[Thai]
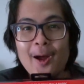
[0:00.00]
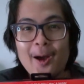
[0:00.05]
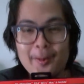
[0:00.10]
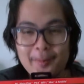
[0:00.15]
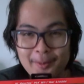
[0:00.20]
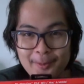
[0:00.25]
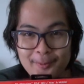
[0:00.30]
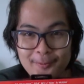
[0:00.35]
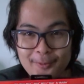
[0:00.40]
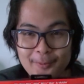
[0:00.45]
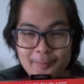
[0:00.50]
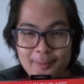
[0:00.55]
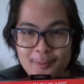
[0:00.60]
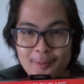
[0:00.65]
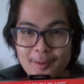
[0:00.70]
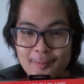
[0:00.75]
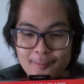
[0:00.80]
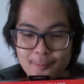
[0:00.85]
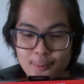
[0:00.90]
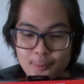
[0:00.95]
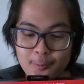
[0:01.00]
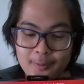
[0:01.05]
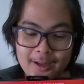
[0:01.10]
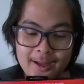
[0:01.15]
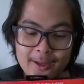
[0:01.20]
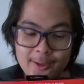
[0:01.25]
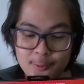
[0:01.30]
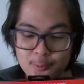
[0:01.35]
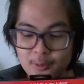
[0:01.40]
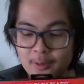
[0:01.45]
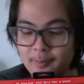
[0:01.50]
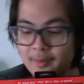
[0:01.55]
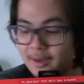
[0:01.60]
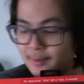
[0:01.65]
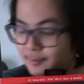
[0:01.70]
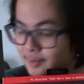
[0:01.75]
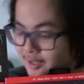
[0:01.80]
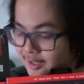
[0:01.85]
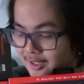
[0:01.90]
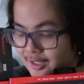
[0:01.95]
ออยรู้สึกมีความสุขเวลาอยู่กับเก
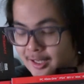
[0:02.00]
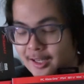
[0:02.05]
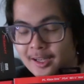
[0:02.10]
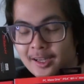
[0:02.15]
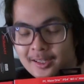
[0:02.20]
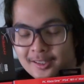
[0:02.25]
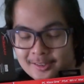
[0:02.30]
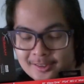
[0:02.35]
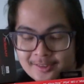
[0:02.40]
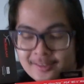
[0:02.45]
มมิ่งเกียร์